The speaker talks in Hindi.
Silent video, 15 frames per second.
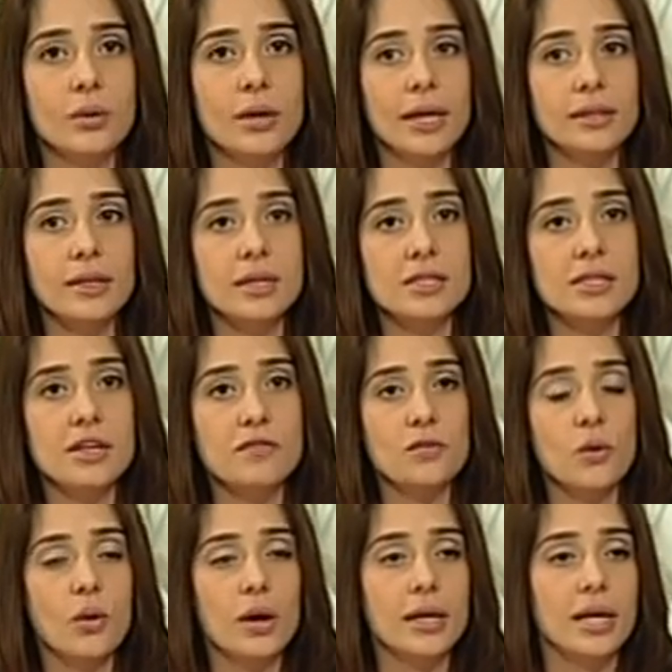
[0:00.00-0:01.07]
कहते हैं कि सिर्फ
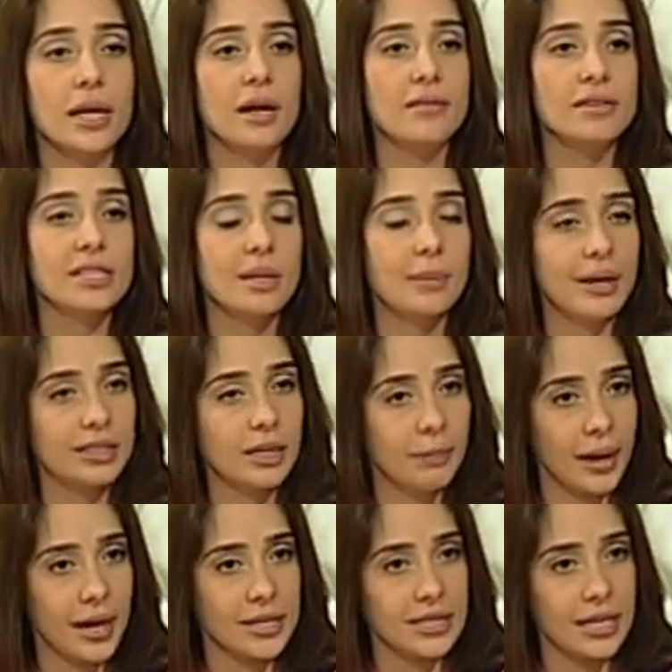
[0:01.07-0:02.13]
ओ एन ए लेवल्स के बाद आप
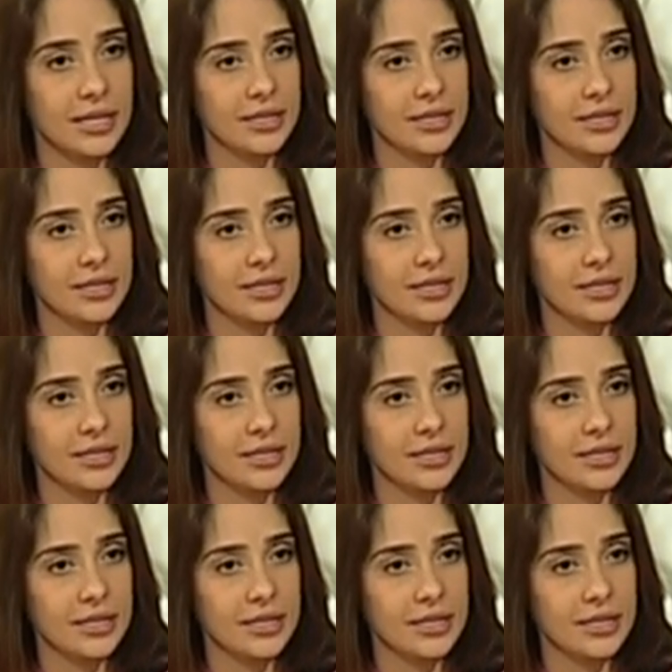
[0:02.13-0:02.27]
बाहर जा